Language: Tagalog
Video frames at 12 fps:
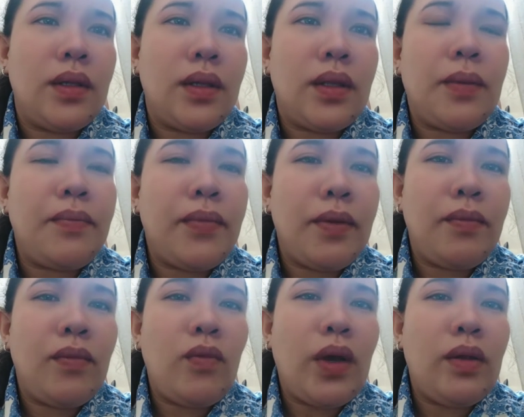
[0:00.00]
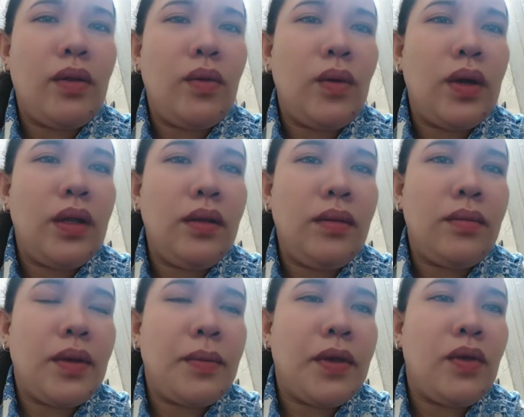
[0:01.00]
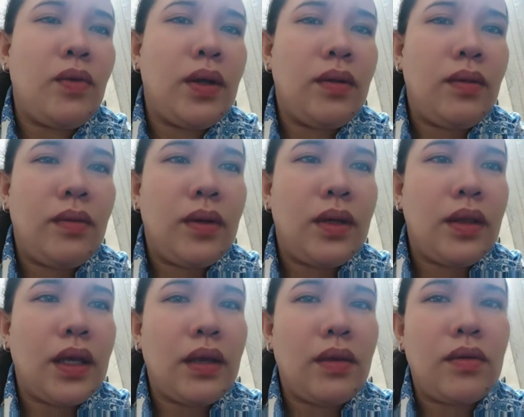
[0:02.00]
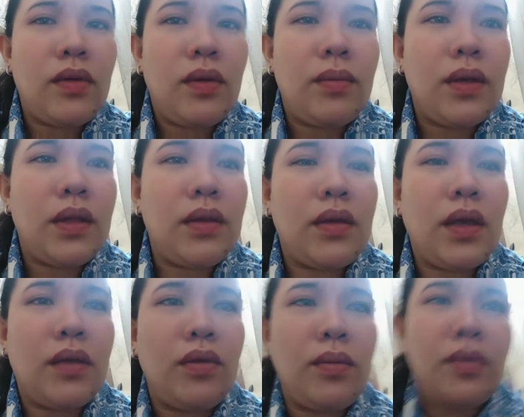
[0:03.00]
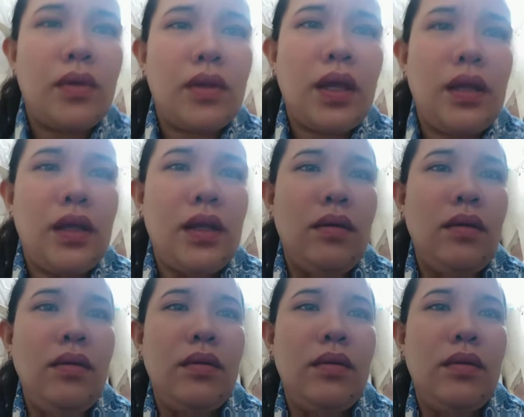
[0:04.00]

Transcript: Team Prem 101, Premier 101, thank you so much sa suporta ninyo.